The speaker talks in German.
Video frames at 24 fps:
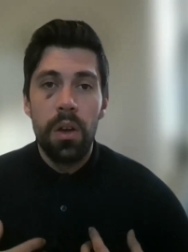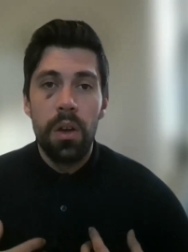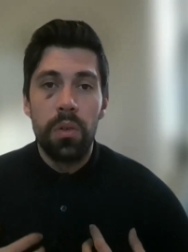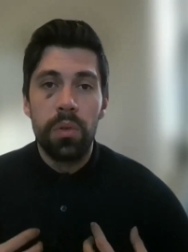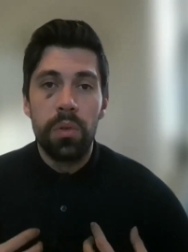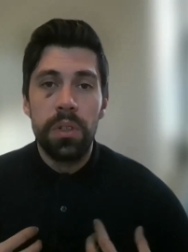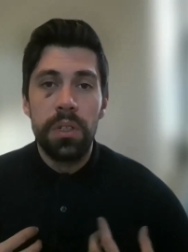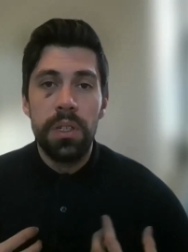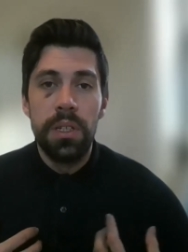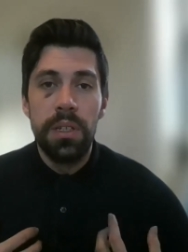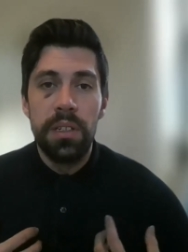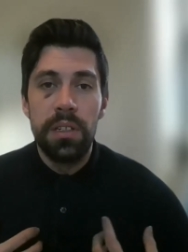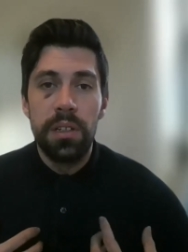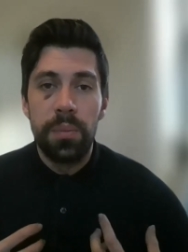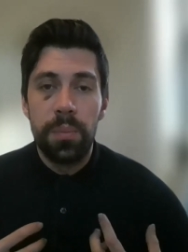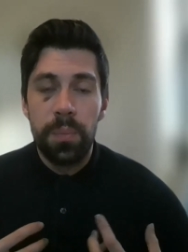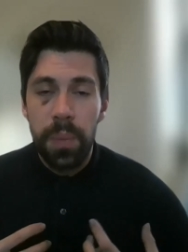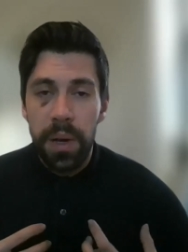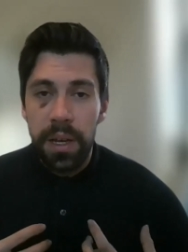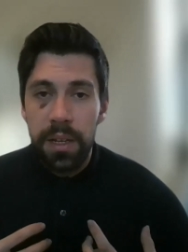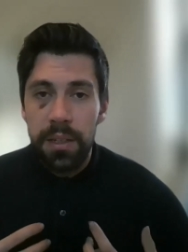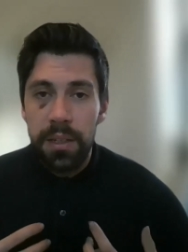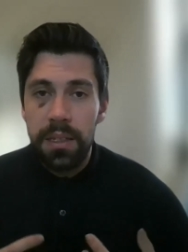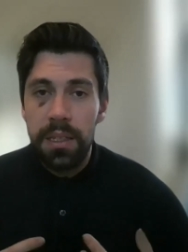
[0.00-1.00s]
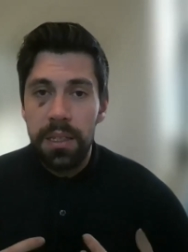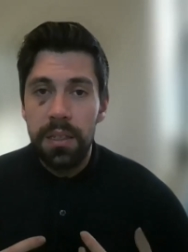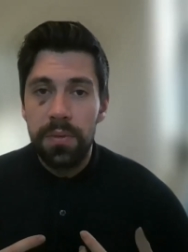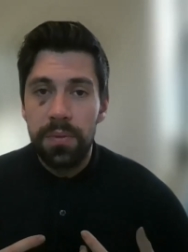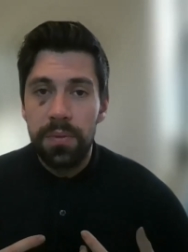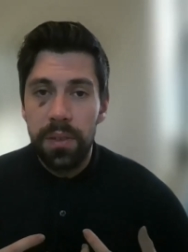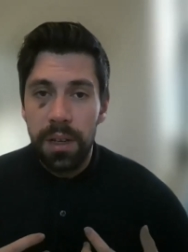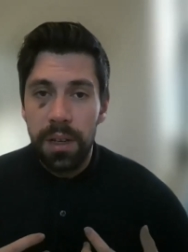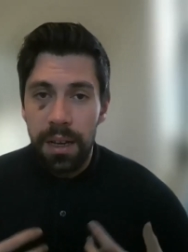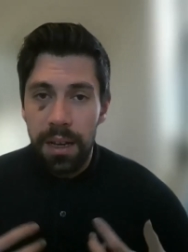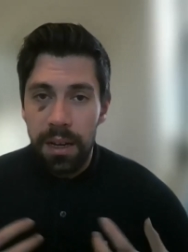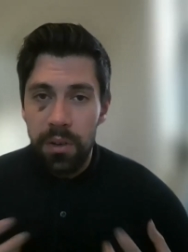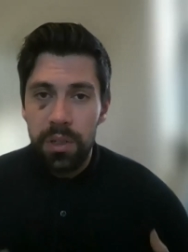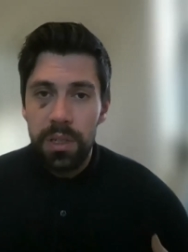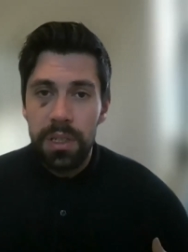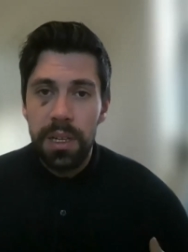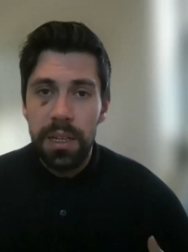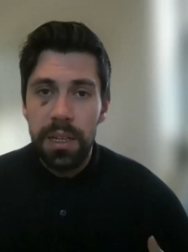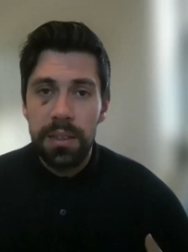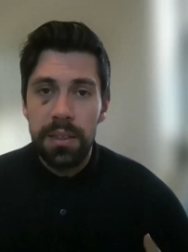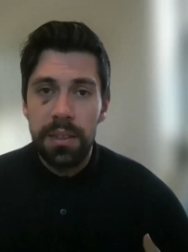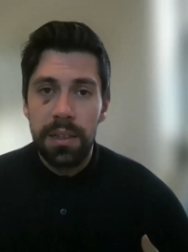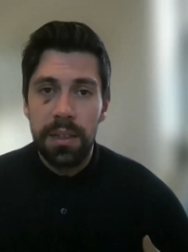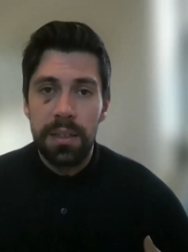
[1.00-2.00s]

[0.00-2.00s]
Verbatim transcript: und diese passiv rauslassen.